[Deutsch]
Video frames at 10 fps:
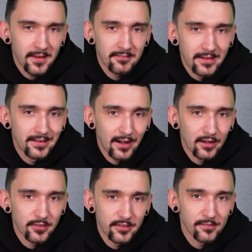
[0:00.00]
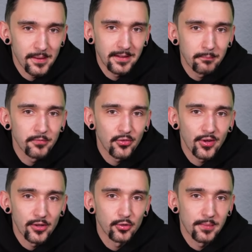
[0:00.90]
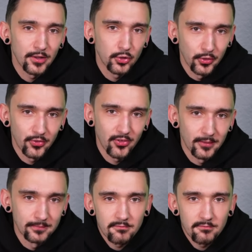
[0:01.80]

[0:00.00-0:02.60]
weil die KFS 2 gibt es halt nur mal kürzer.